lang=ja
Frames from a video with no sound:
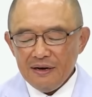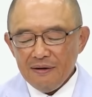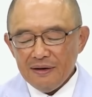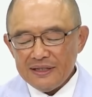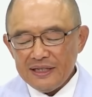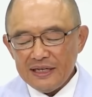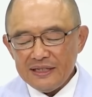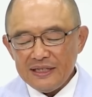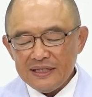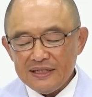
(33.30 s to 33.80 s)

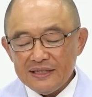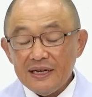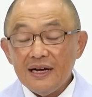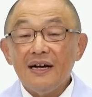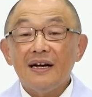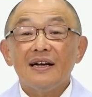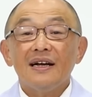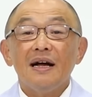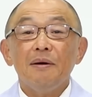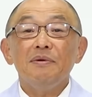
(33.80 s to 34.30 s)
私たち
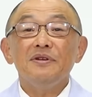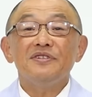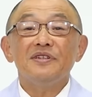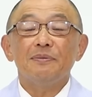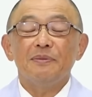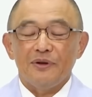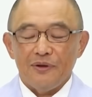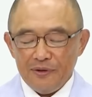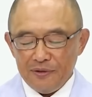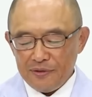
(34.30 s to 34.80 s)
が神
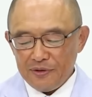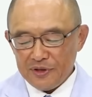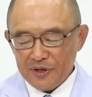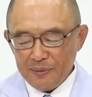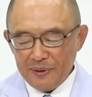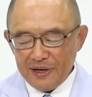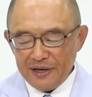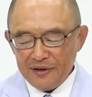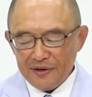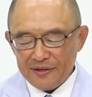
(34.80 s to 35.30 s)
様の
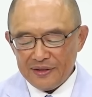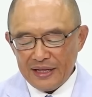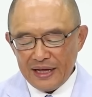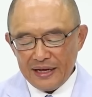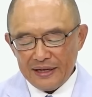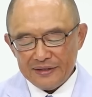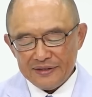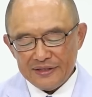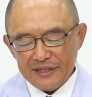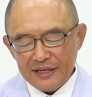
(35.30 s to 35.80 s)
言葉によっ
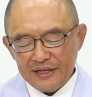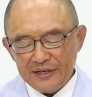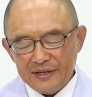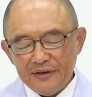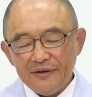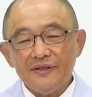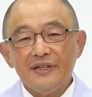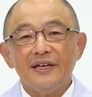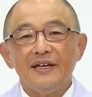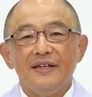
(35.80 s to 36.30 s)
て積
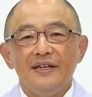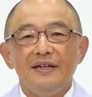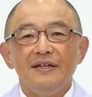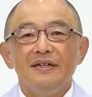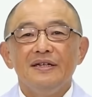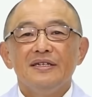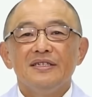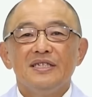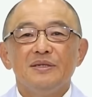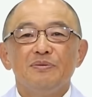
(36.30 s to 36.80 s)
極的
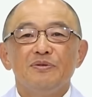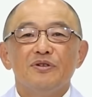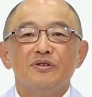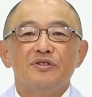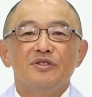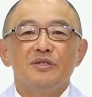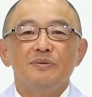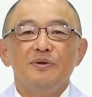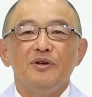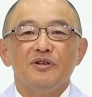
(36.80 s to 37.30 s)
に自分の
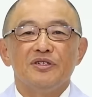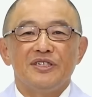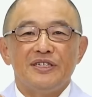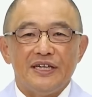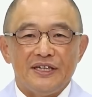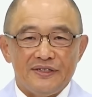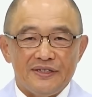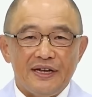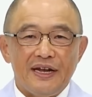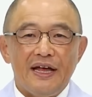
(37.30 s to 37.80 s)
罪を指
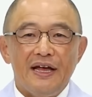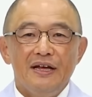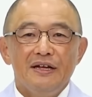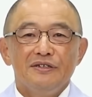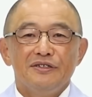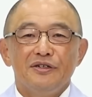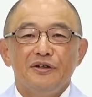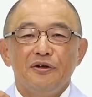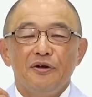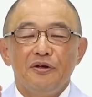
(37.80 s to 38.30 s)
摘され
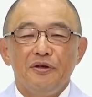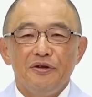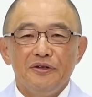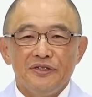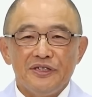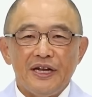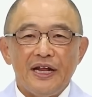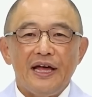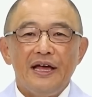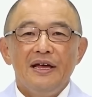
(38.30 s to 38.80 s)
それを許
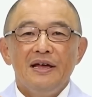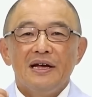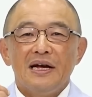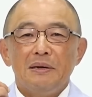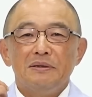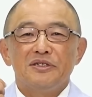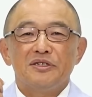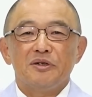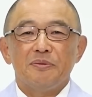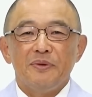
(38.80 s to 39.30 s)
され
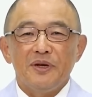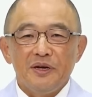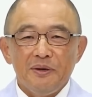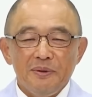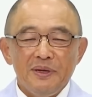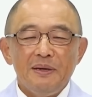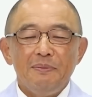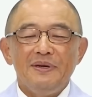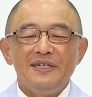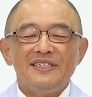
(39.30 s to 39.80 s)
神様の恵
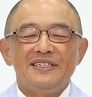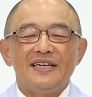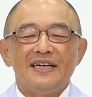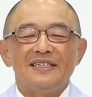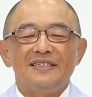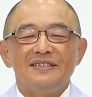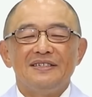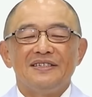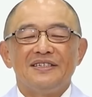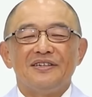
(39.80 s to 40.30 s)
みに満ち
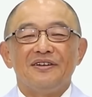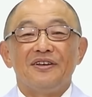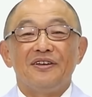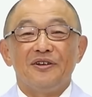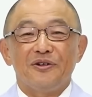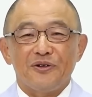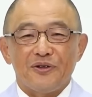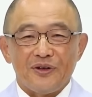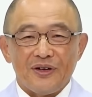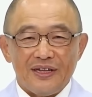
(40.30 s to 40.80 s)
た人生を生き
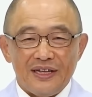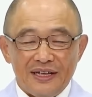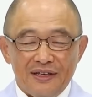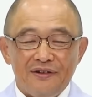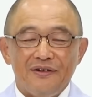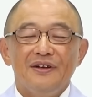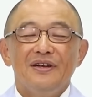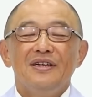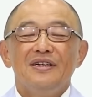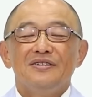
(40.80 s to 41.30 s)
ることができ
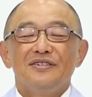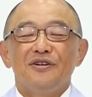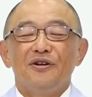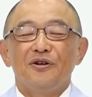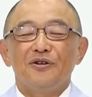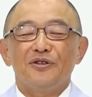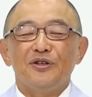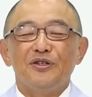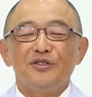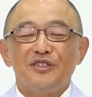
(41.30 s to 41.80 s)
るそ
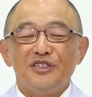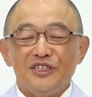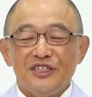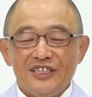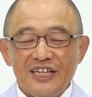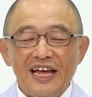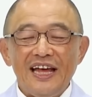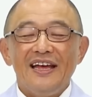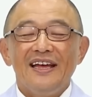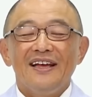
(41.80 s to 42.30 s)
のことについ
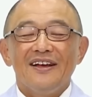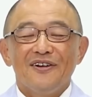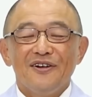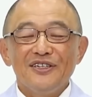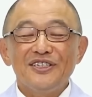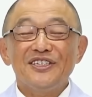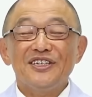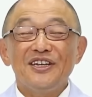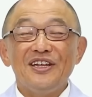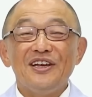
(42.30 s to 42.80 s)
てご
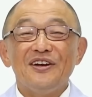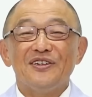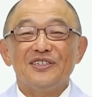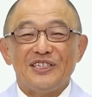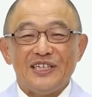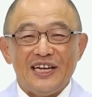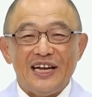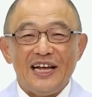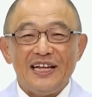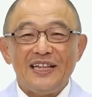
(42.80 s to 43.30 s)
一緒に
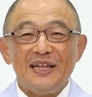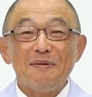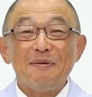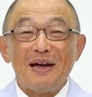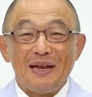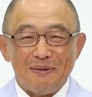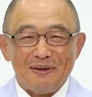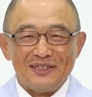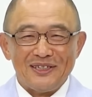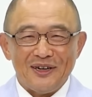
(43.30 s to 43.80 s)
教えられて
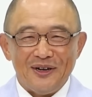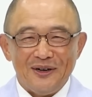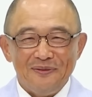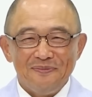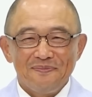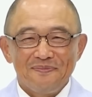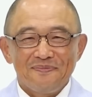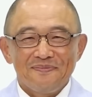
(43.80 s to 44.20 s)
まいりましょ